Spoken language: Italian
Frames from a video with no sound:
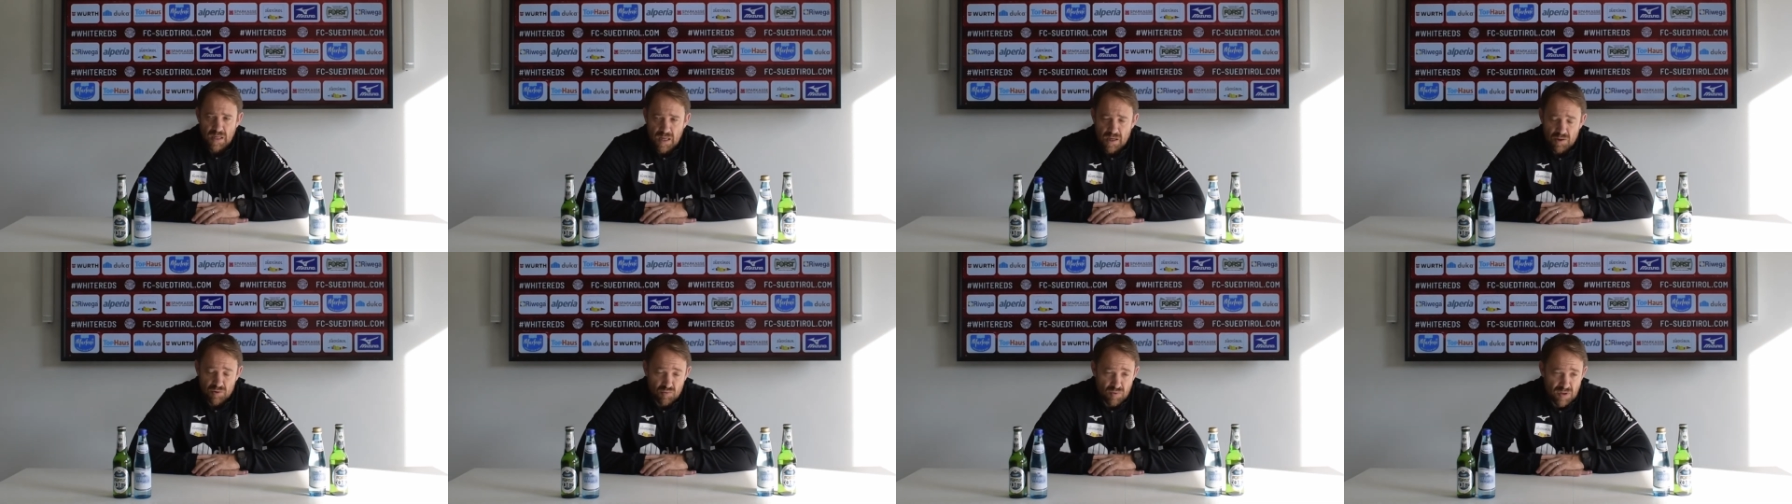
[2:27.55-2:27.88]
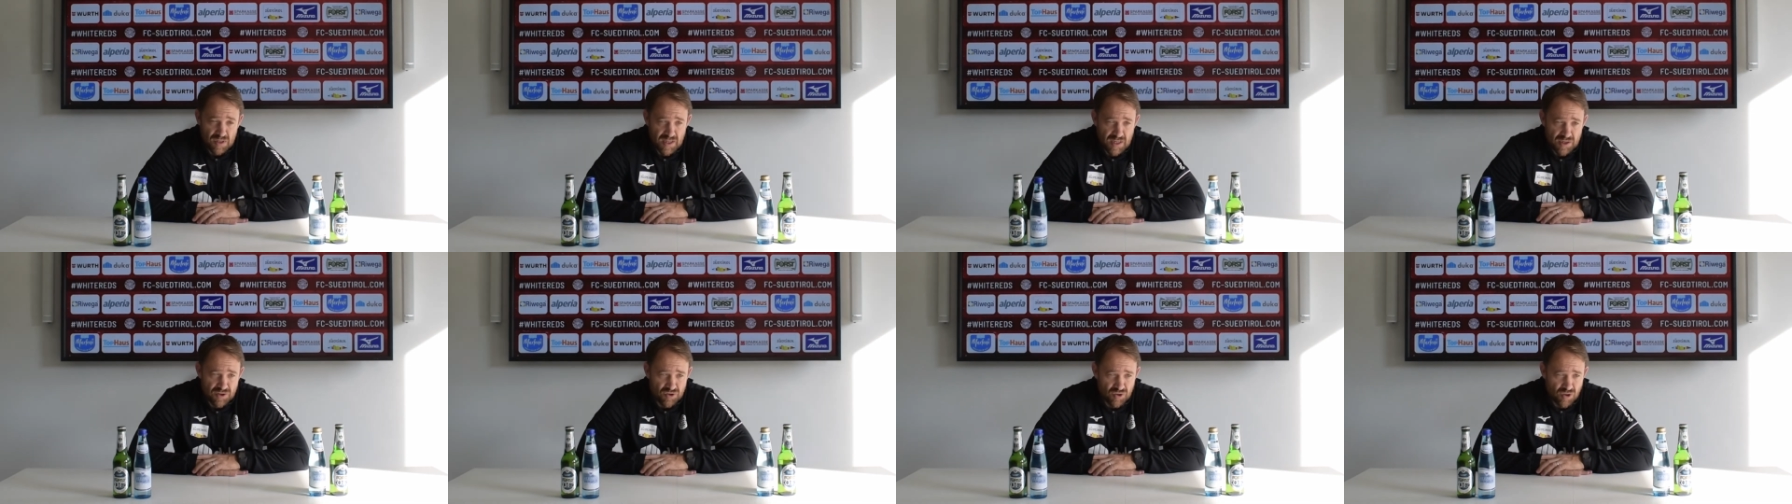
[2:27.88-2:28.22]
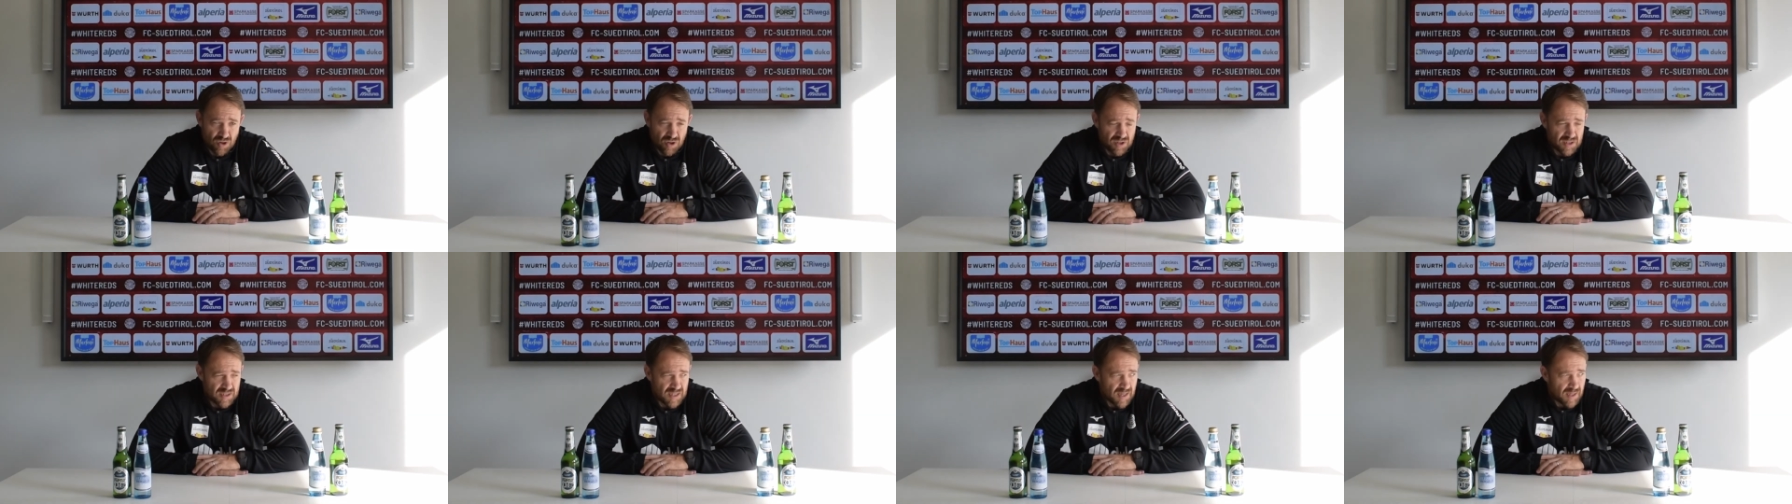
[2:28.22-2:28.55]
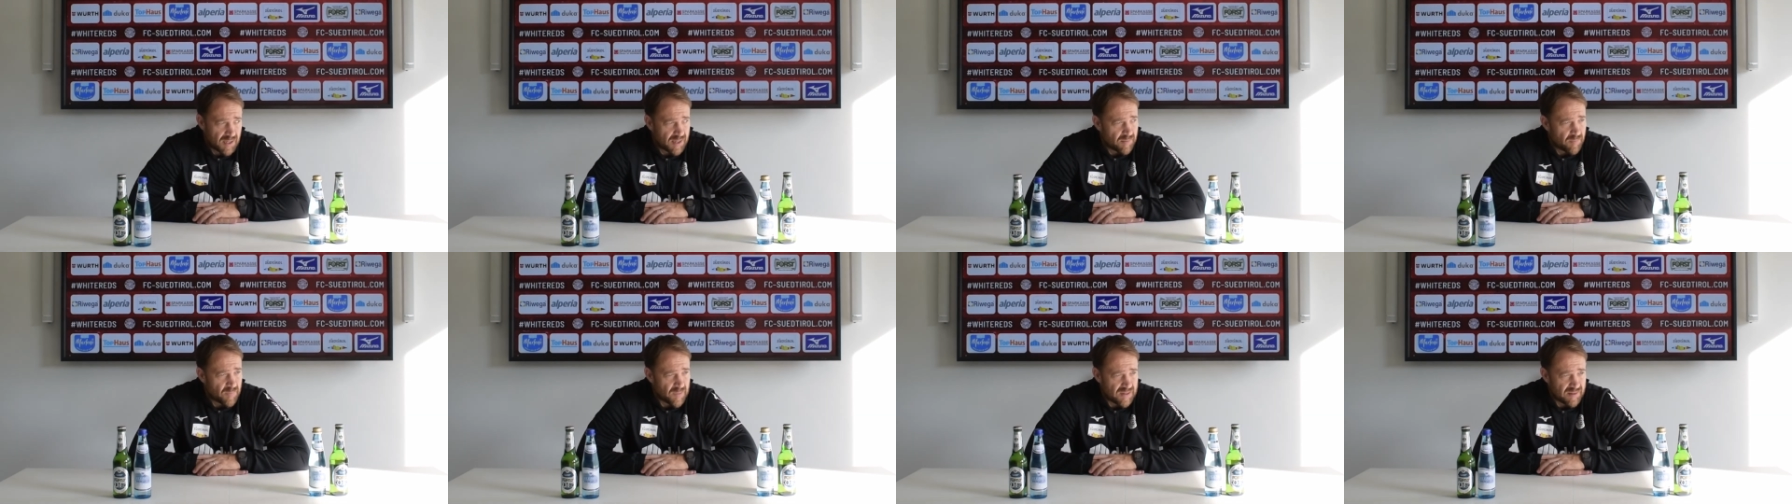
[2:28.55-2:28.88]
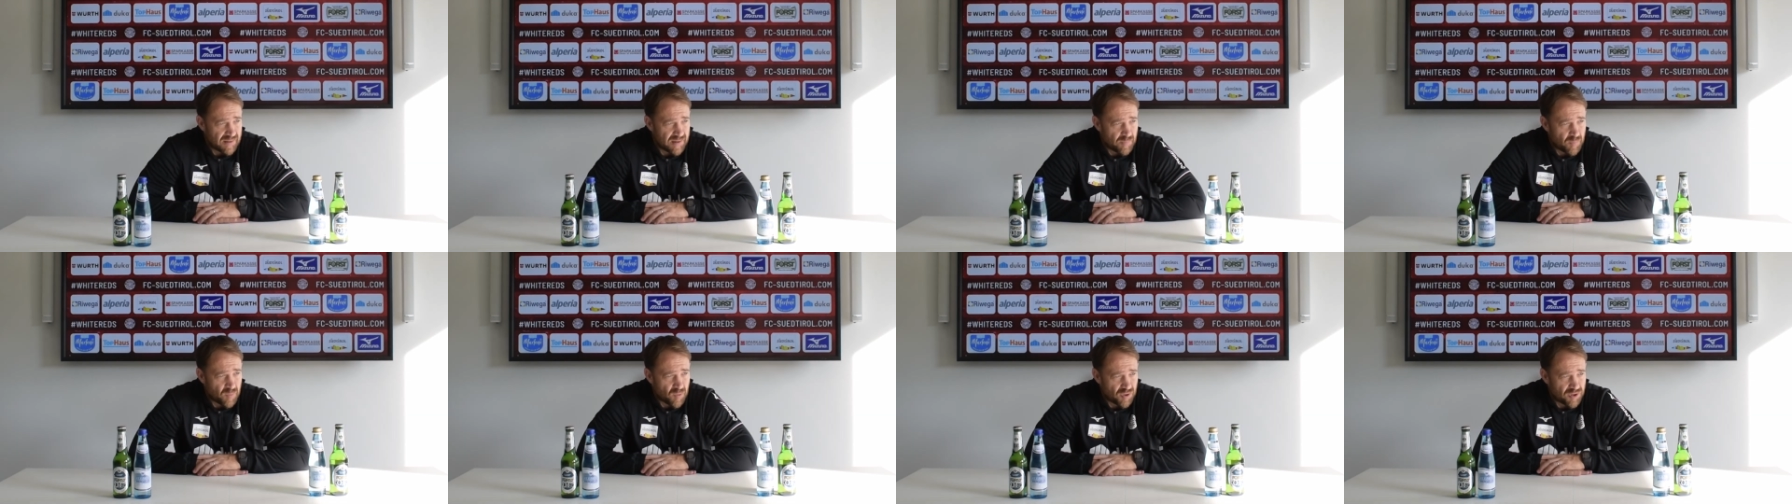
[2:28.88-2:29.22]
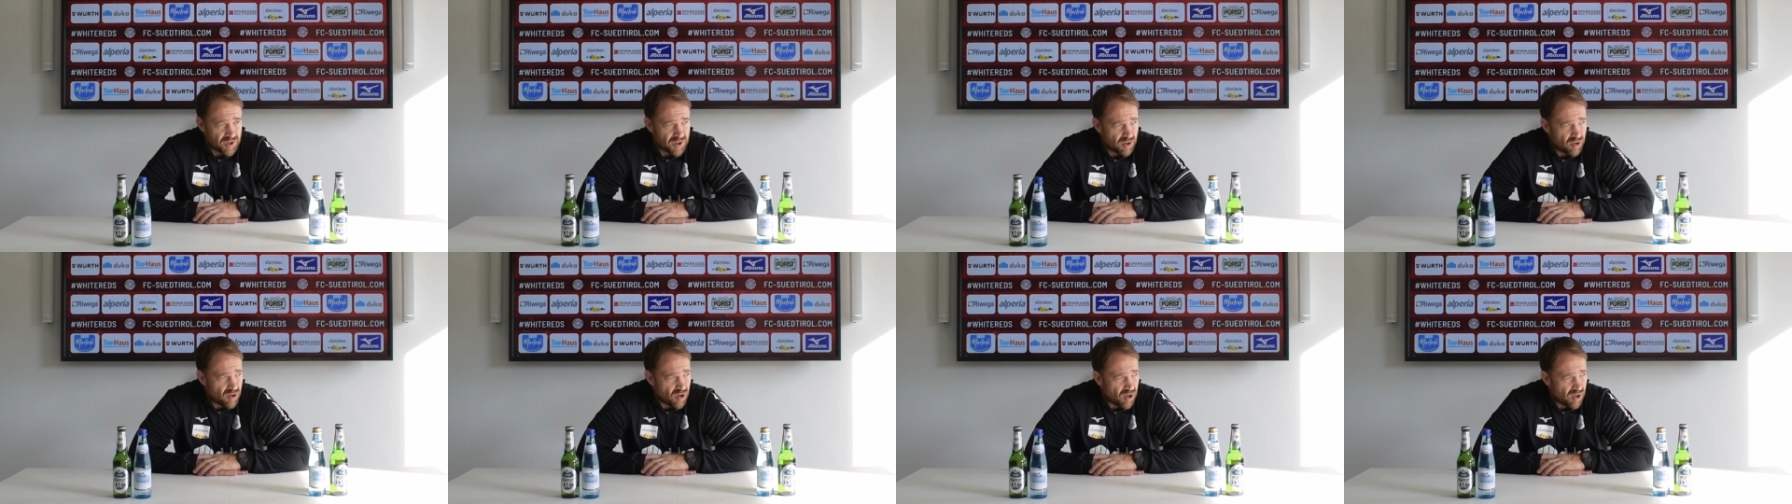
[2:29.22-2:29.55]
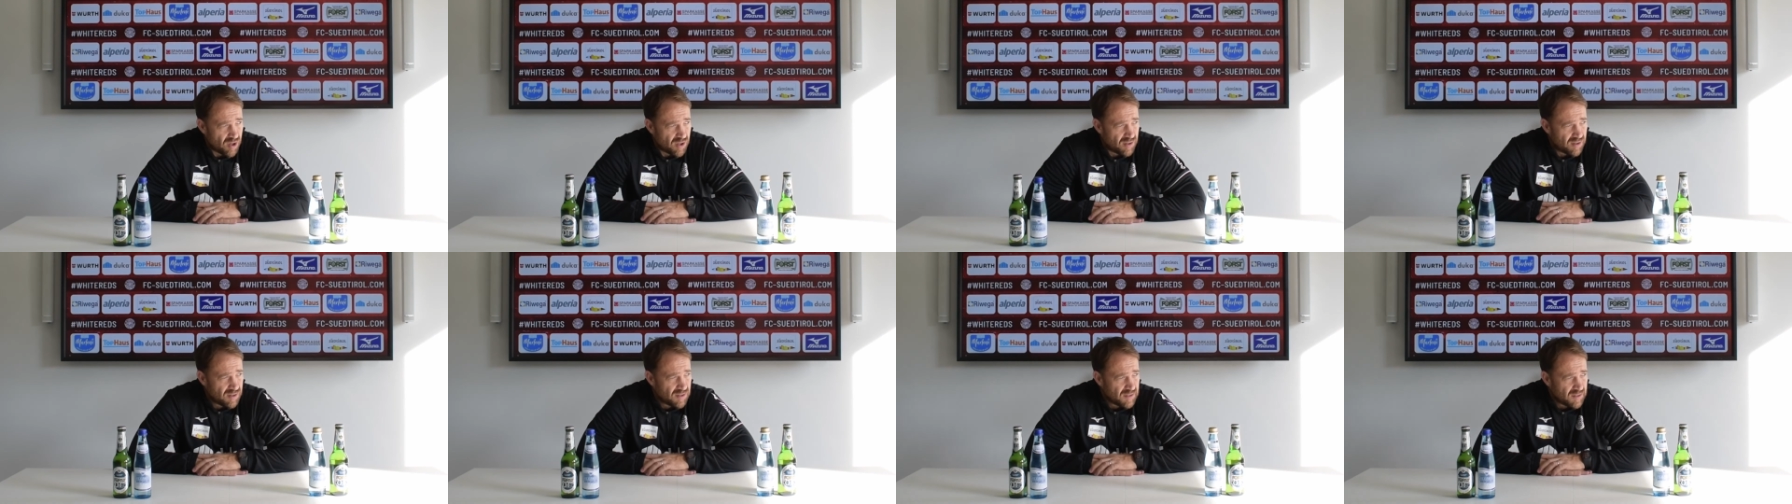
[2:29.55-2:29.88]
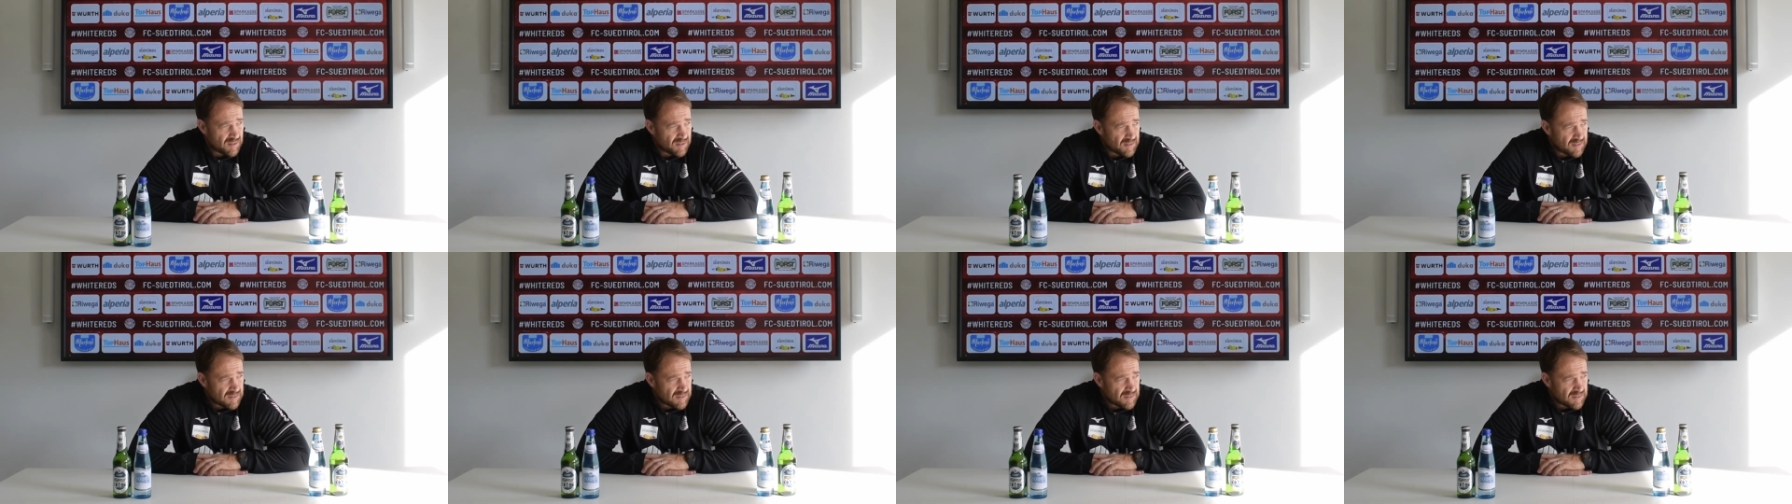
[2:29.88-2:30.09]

È una squadra solida che prende pochi gol,